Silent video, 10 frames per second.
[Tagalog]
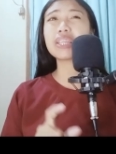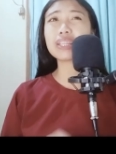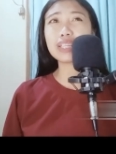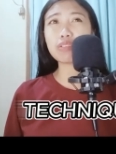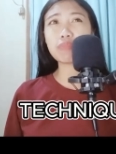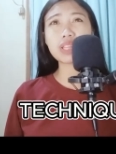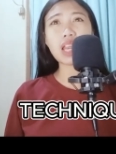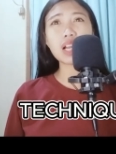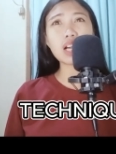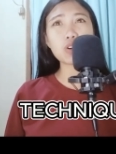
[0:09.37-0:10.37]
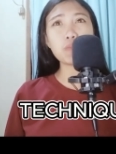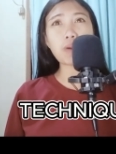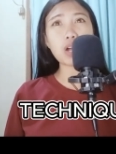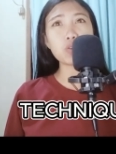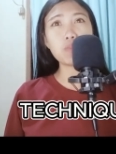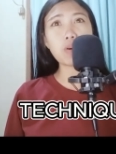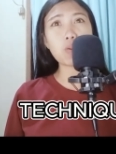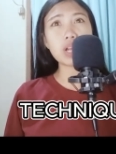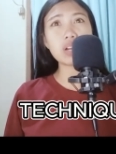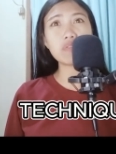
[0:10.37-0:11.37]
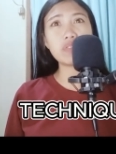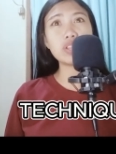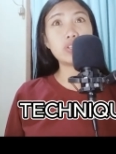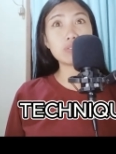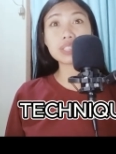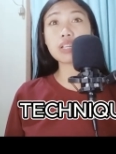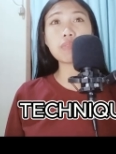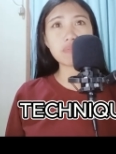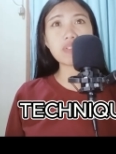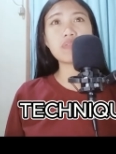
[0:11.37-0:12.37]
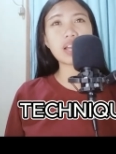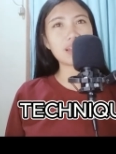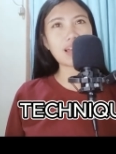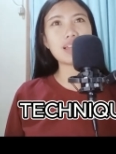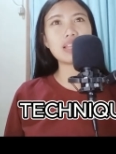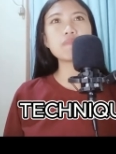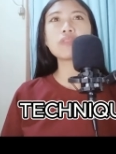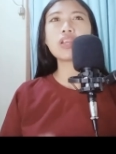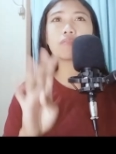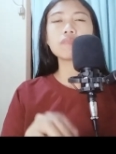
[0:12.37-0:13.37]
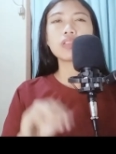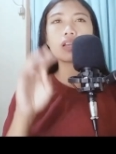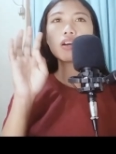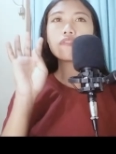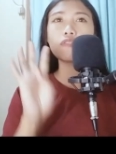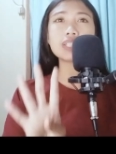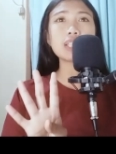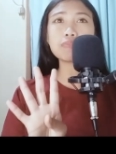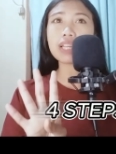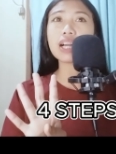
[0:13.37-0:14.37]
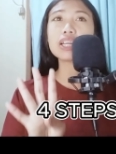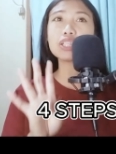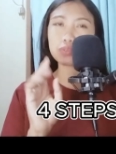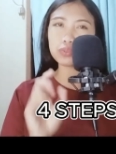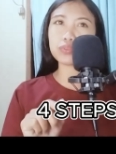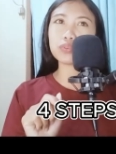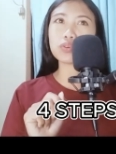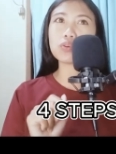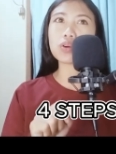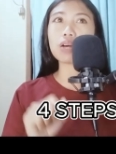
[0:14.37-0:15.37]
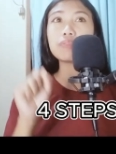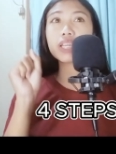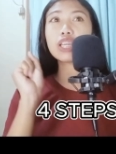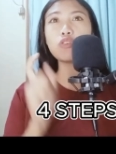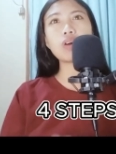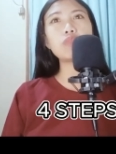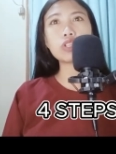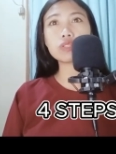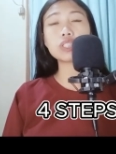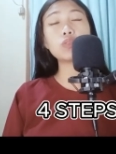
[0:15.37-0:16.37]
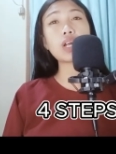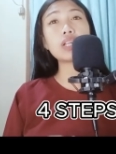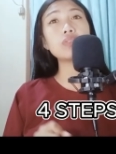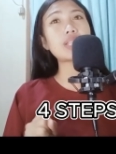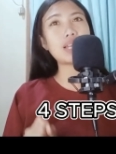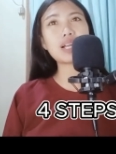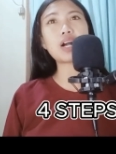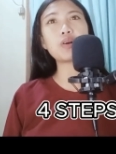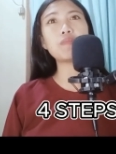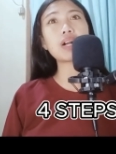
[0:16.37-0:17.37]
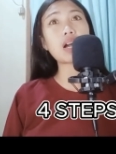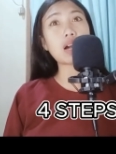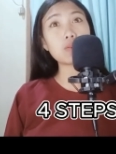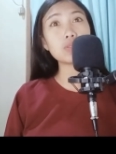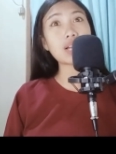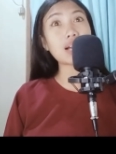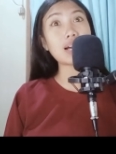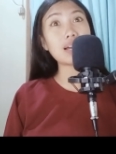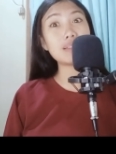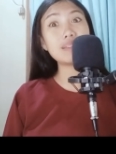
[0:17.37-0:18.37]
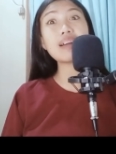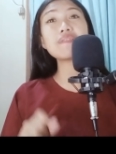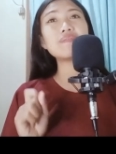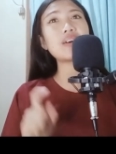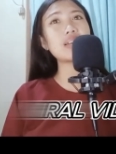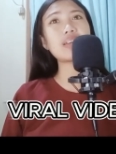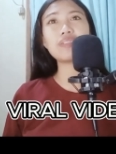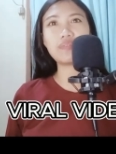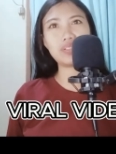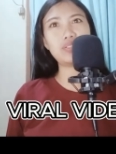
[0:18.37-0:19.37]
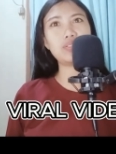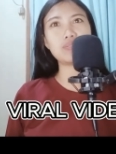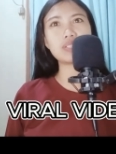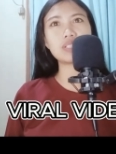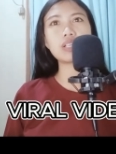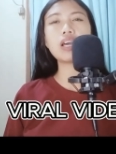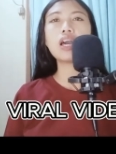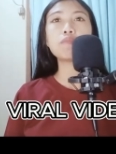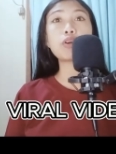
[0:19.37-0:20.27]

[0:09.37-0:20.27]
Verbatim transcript: May technique naman talaga kung paano gumawa ng videos na magva-viral. Four steps lang ang ituturo ko. Kapag ginawa mo ito, sigurado talaga ako magkakaroon ka kagad ng viral videos.